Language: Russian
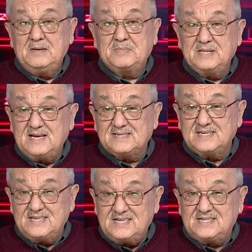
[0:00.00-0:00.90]
была
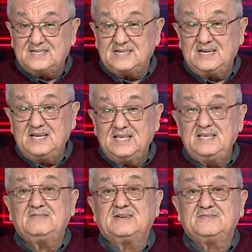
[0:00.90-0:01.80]
задержана
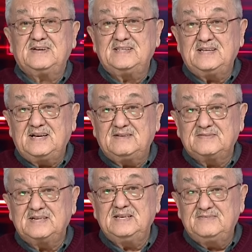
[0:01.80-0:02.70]
и водворена
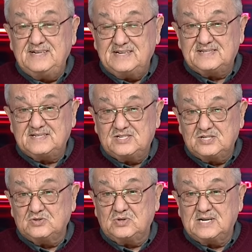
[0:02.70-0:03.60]
в ИВС
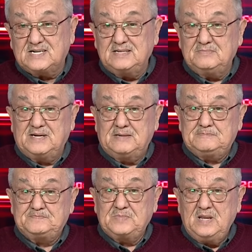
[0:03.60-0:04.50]
СИЗО ГКНБ.
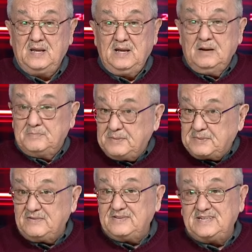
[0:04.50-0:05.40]
При
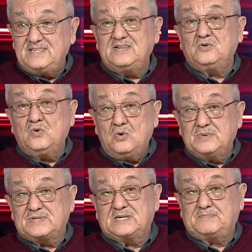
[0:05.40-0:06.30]
проведении
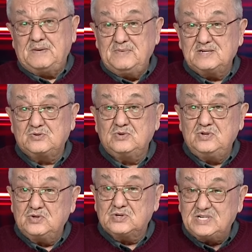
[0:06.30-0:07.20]
обыска по месту
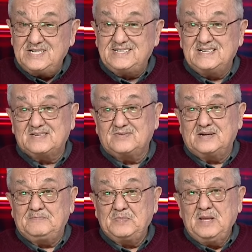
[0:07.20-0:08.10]
ее
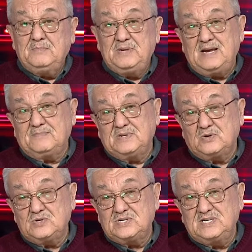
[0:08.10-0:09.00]
жительства были
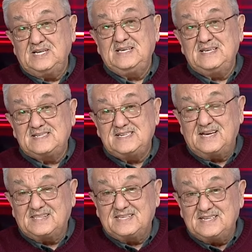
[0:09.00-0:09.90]
обнаружены и
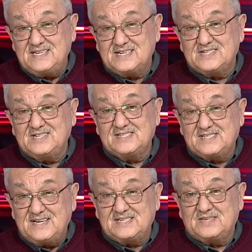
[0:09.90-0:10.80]
изъяты денежные
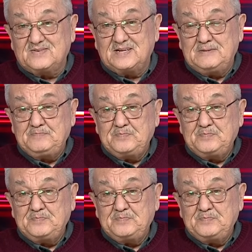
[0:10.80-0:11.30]
средства